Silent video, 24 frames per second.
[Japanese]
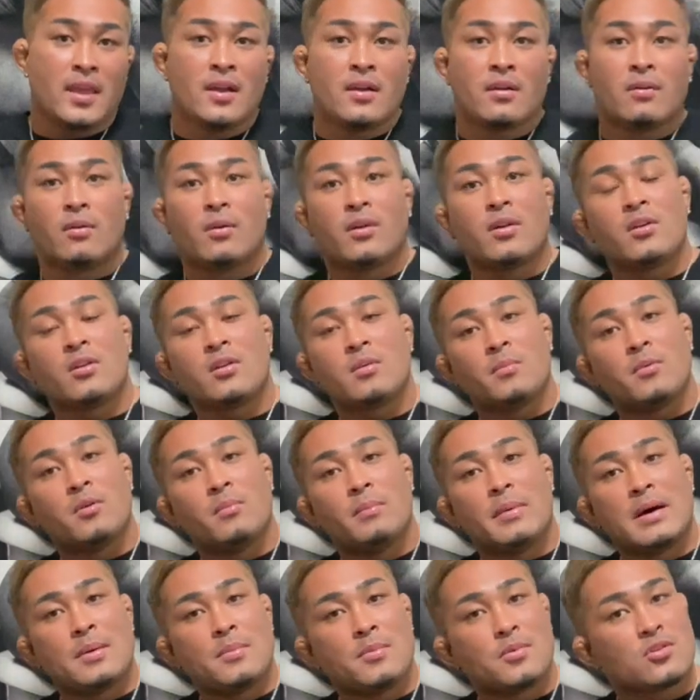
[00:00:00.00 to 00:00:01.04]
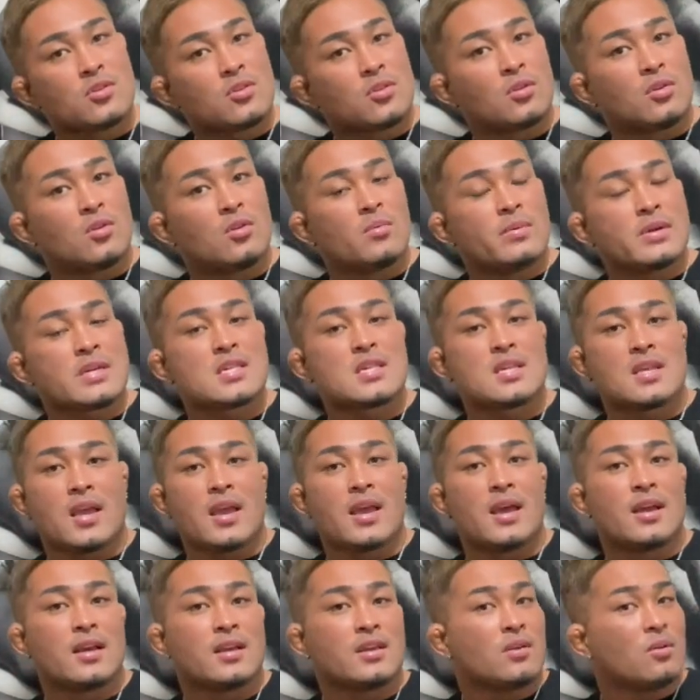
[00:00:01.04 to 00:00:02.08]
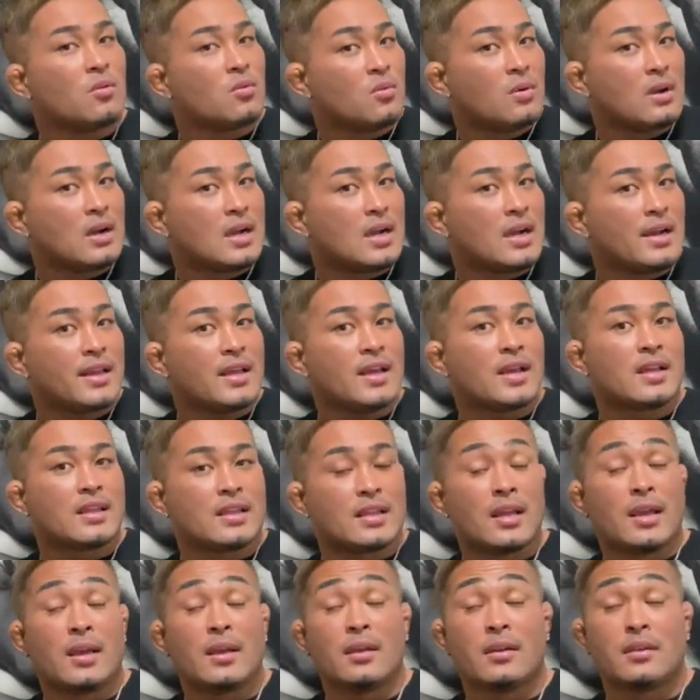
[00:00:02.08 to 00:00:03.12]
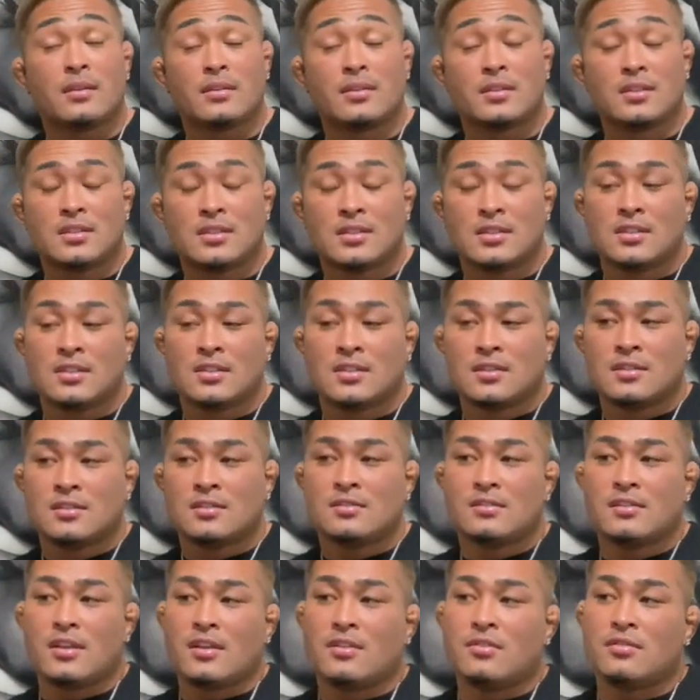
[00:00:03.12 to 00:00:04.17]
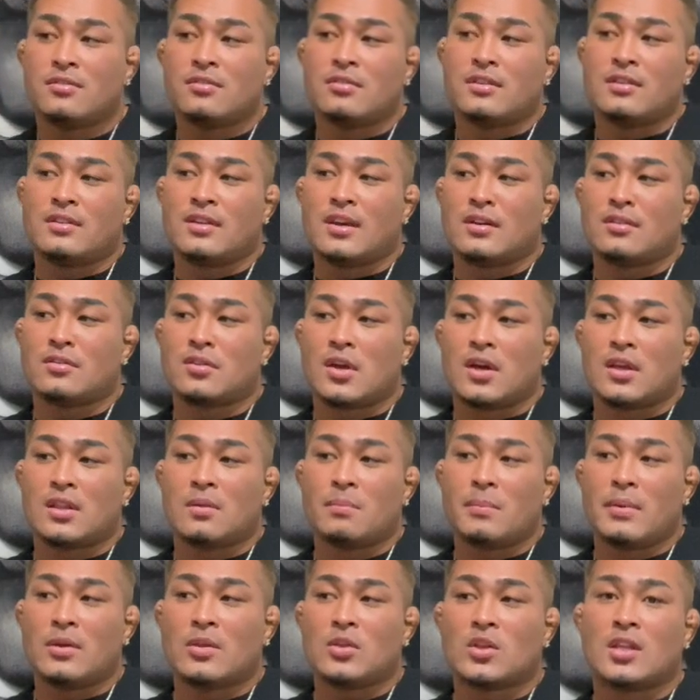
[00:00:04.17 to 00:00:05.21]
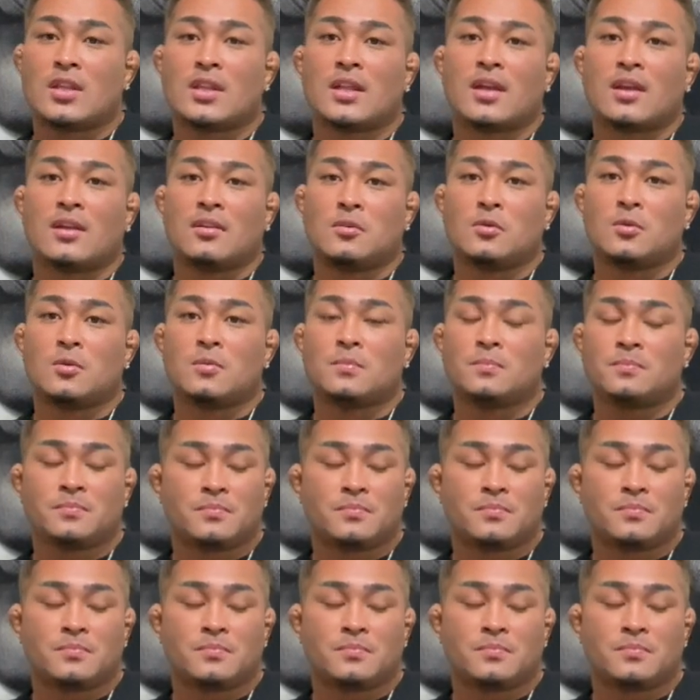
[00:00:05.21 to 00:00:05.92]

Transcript: これよりもまあもうちょっと伸ばして横は刈り上げてっていう風にやるかって迷ったんだけど、